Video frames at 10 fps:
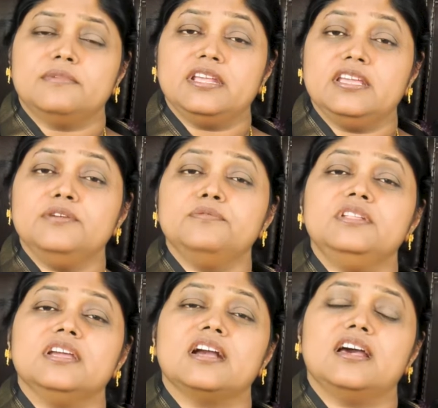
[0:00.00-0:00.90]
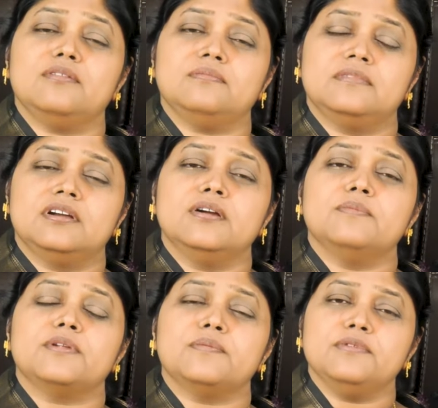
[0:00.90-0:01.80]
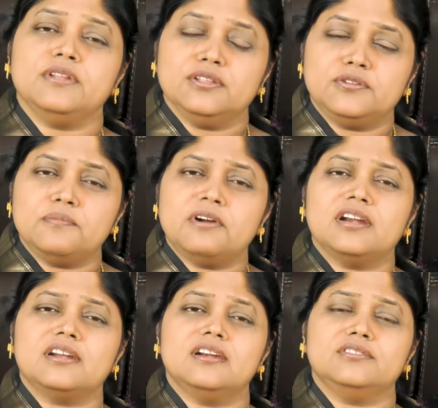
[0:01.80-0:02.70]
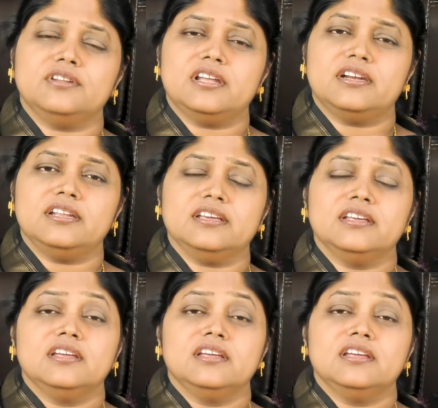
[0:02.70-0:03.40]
మరి ఈ ఉదయకాలం ప్రభు నీతో మాట్లాడుతున్నారండి